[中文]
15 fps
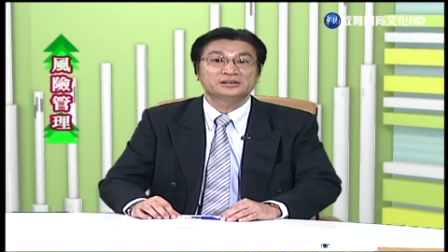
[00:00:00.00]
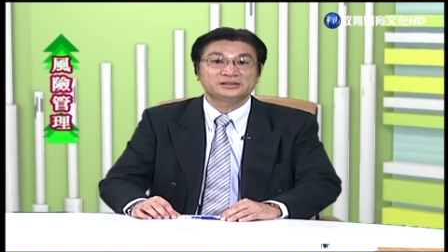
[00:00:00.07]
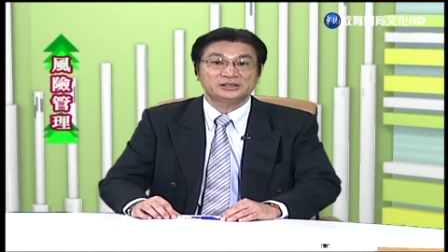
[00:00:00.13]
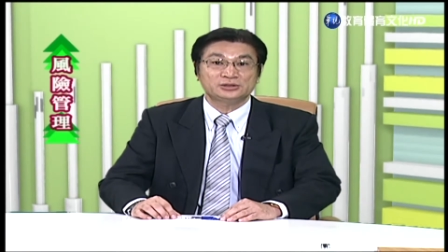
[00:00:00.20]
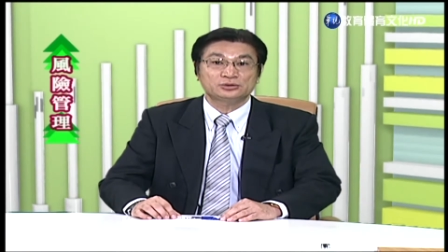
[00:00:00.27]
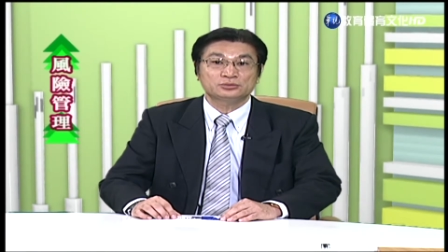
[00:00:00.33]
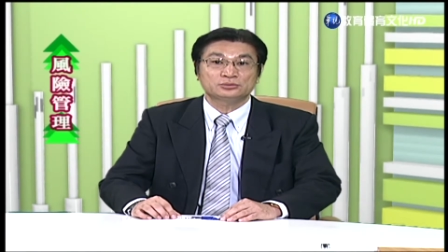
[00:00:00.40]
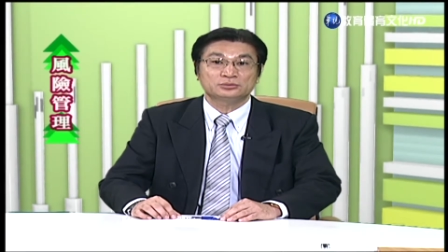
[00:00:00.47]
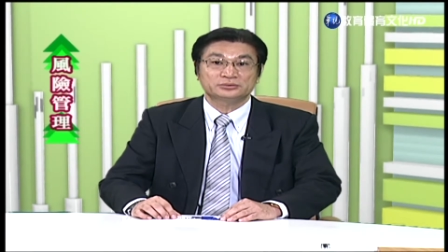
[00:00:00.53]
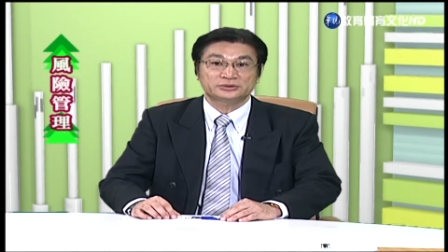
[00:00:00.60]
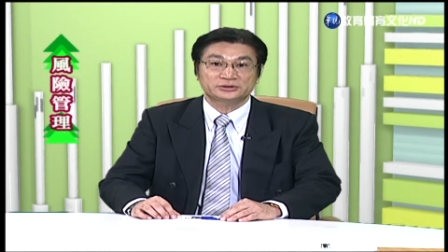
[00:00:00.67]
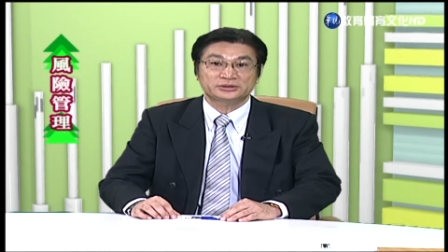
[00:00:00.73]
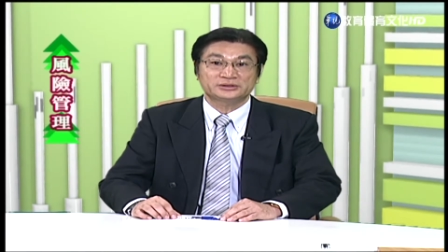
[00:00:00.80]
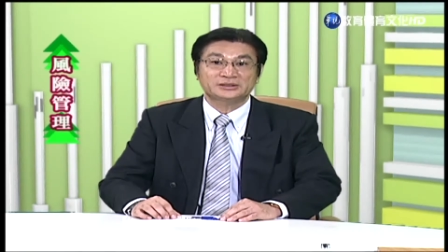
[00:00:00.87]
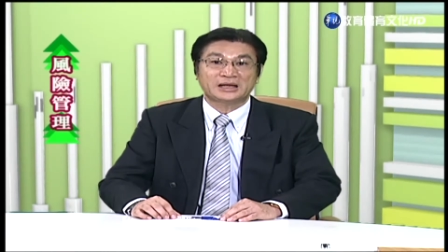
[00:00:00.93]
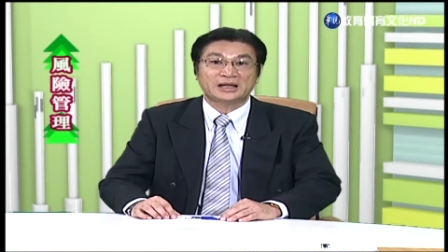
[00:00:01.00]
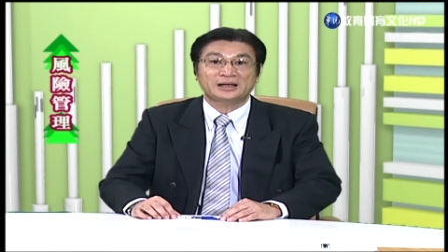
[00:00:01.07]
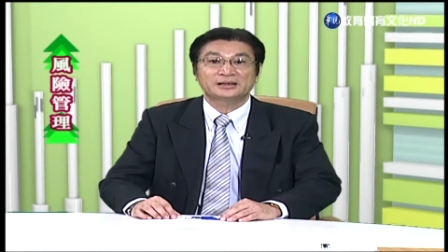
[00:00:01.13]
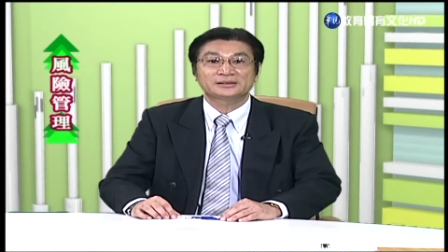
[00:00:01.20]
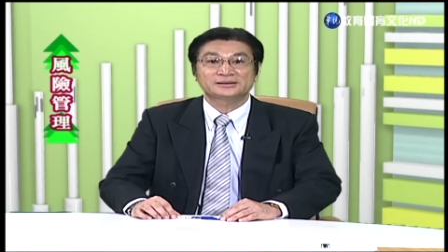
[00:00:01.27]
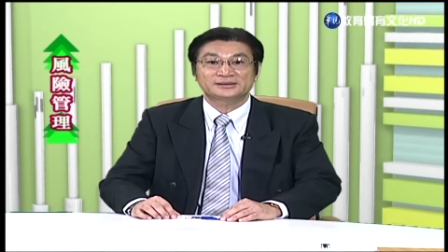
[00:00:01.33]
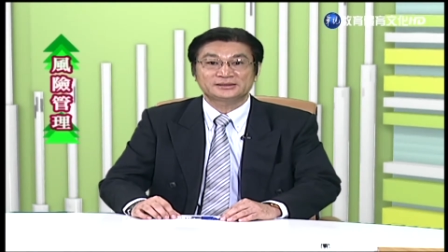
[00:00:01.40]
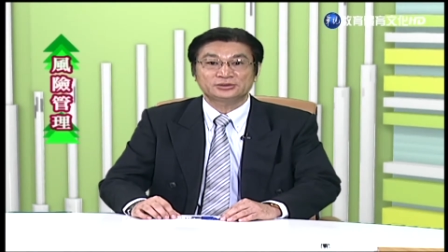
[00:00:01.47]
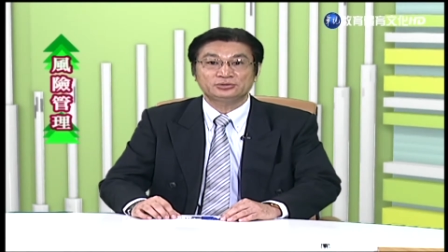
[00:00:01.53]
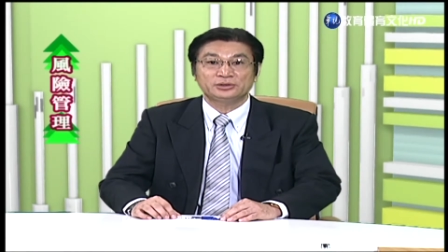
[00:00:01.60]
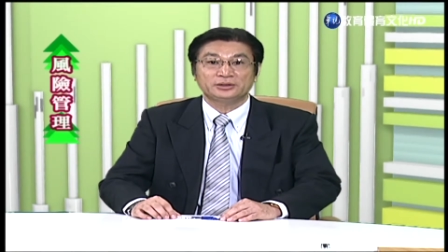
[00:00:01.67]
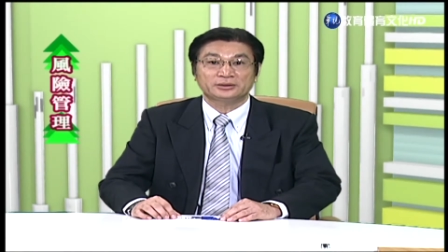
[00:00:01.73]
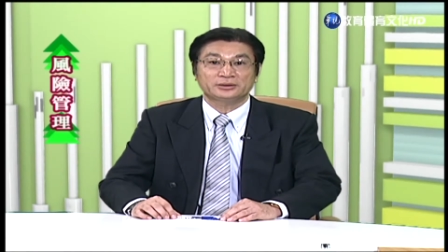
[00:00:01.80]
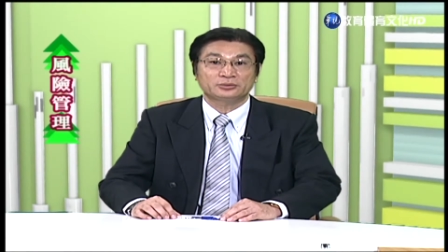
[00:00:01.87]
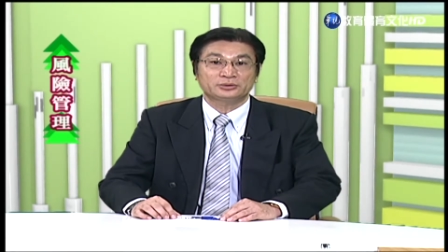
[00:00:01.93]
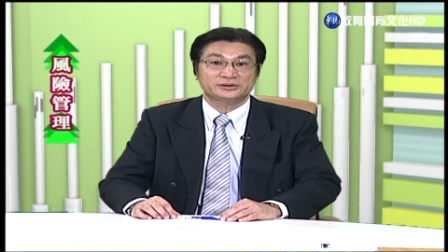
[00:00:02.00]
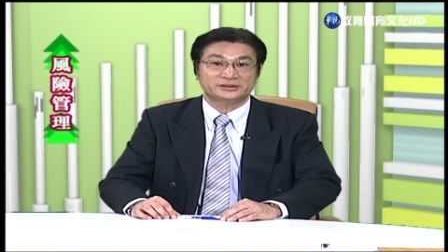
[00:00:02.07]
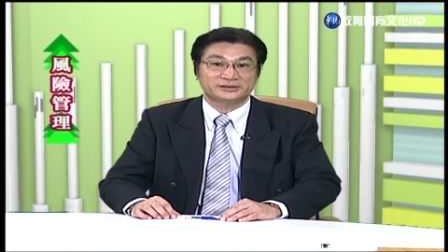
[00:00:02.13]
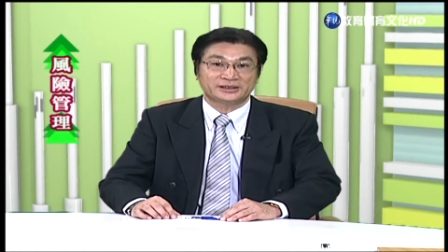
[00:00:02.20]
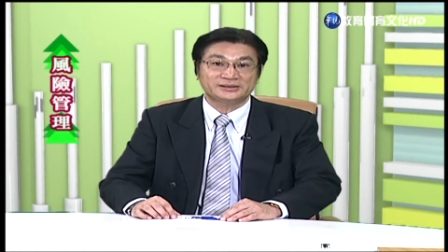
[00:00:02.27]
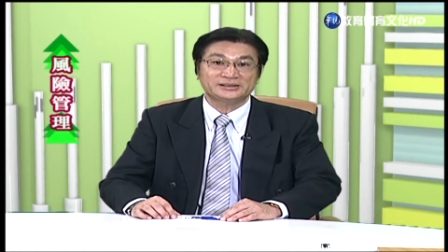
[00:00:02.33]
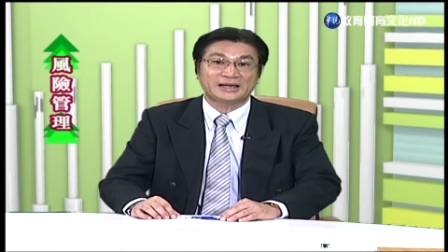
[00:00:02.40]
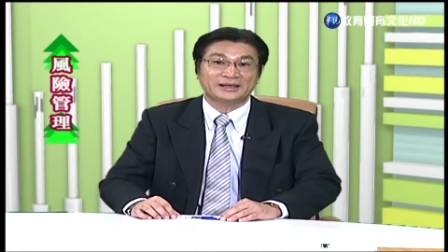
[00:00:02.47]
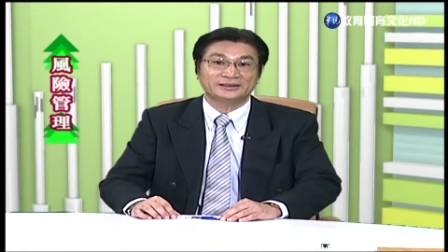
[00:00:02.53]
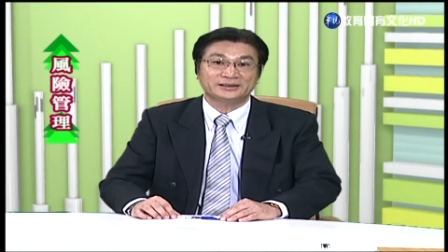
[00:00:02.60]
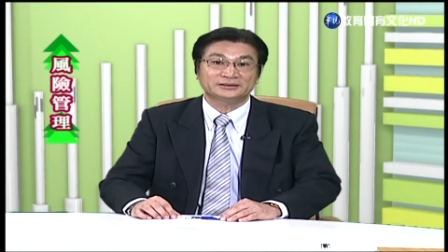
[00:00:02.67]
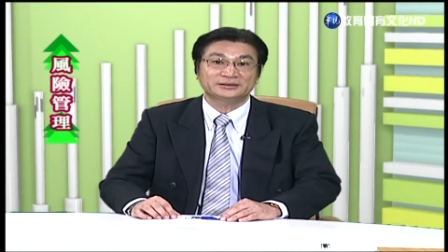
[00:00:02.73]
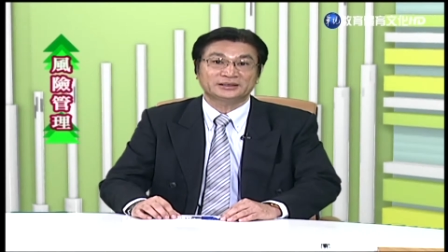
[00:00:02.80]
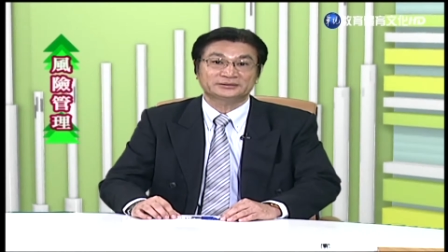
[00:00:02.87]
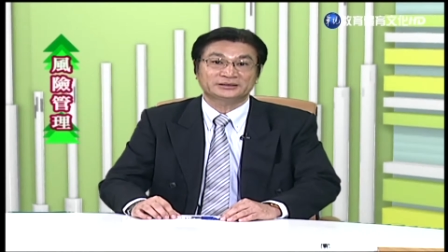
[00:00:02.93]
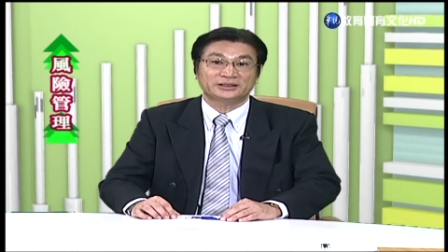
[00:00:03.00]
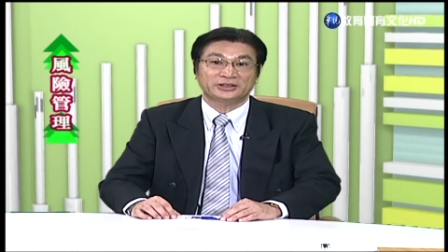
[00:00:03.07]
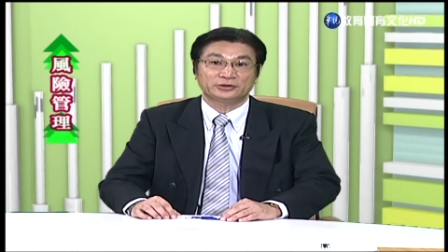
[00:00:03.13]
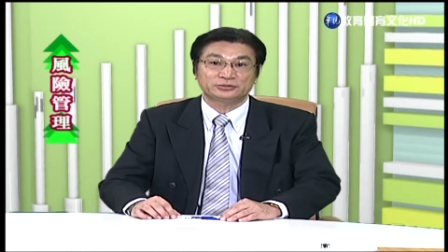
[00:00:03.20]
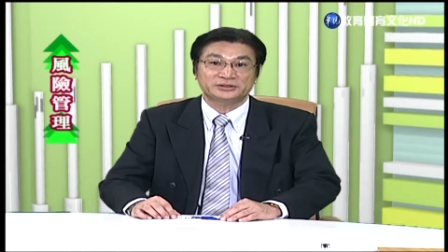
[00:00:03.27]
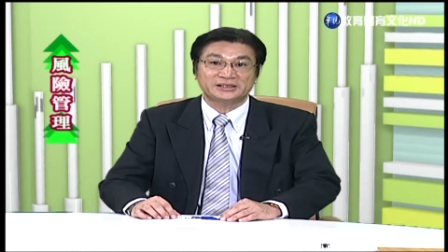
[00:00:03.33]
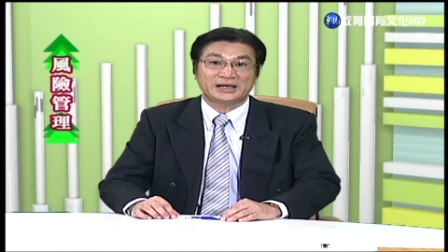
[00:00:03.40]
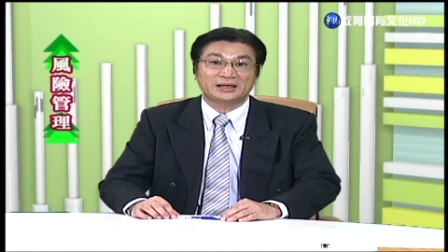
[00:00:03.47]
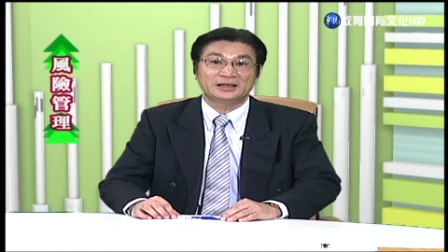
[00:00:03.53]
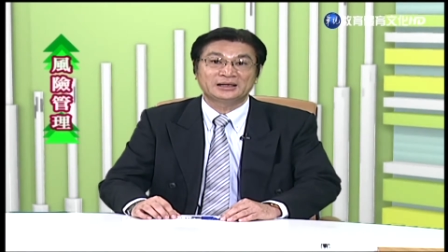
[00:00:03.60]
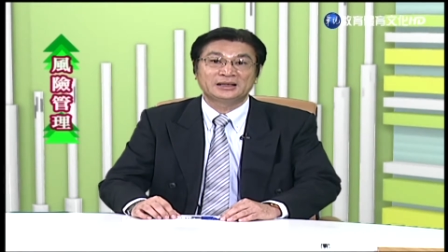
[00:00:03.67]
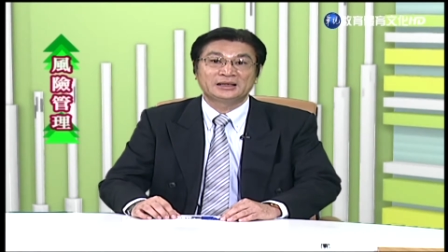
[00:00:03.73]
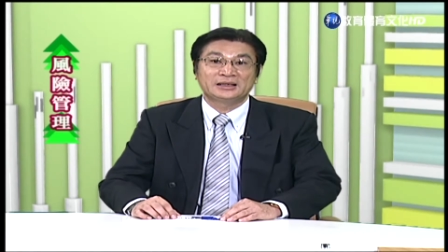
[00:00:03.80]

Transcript: 技术、市场、资讯或者人才等等的流向。